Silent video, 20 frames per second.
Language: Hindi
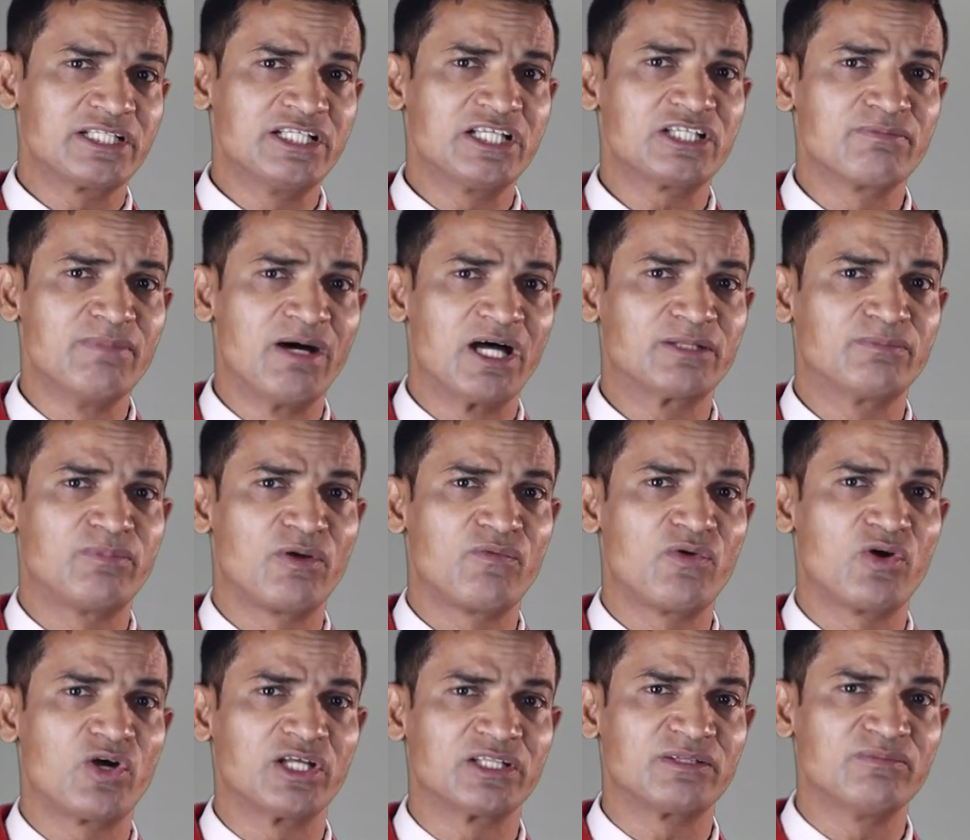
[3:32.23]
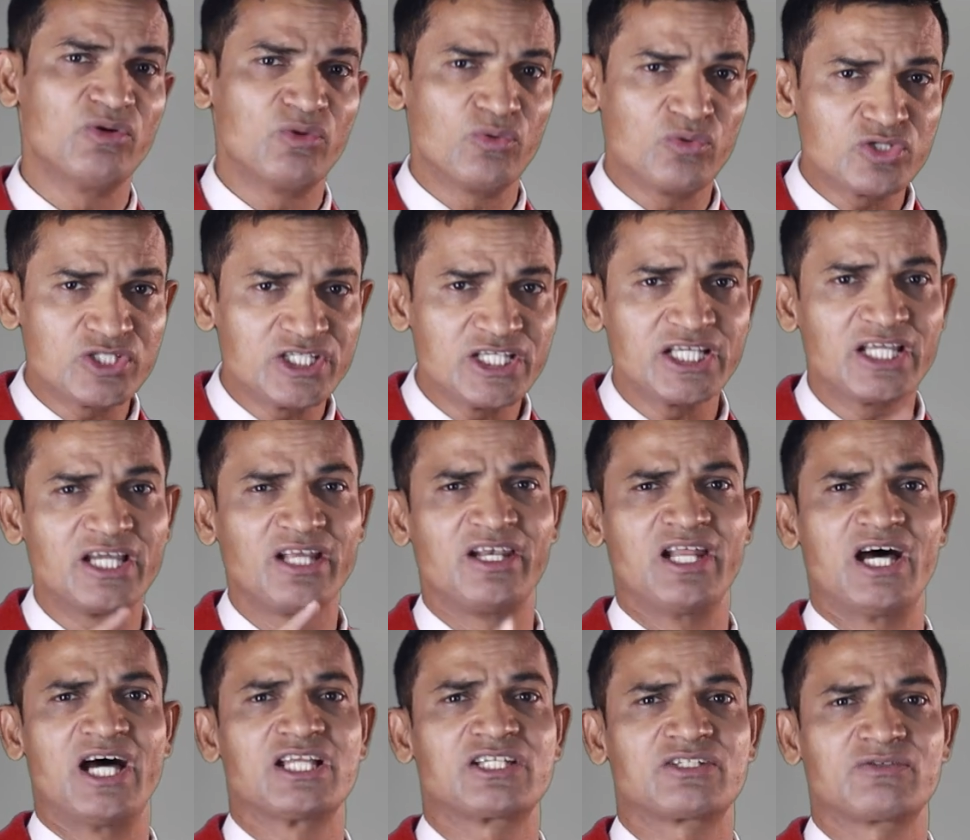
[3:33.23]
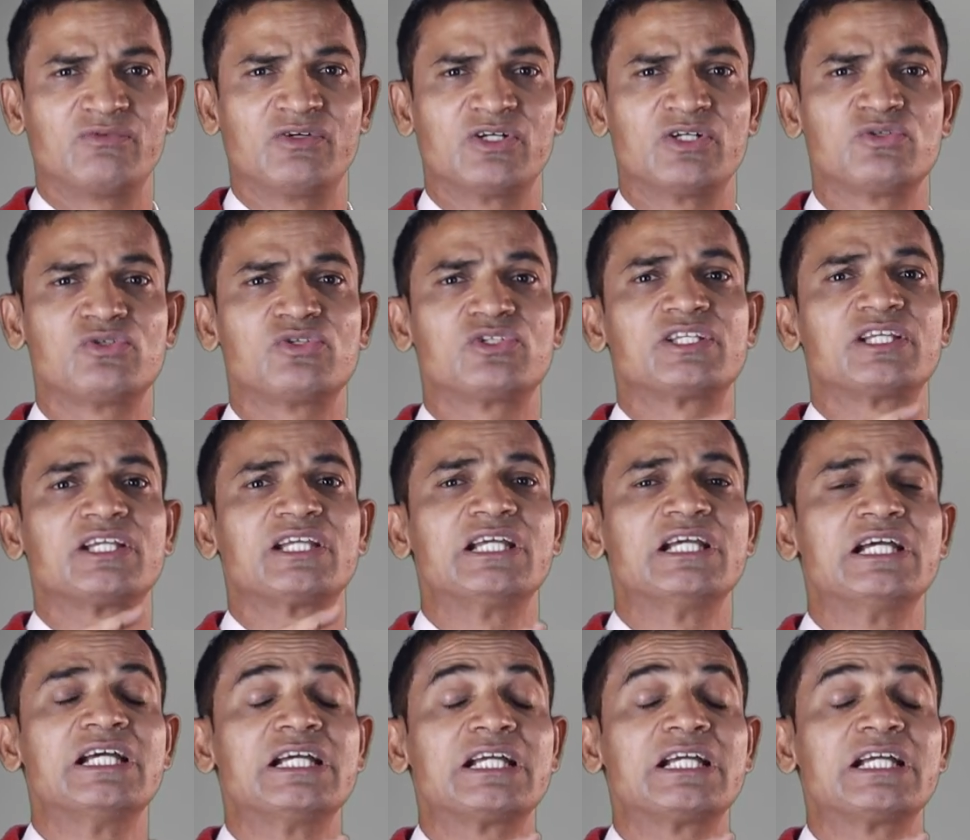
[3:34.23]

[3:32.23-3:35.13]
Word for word: जिस बात पर वो ख़त्म हो उसी के लास्ट वर्ड उसे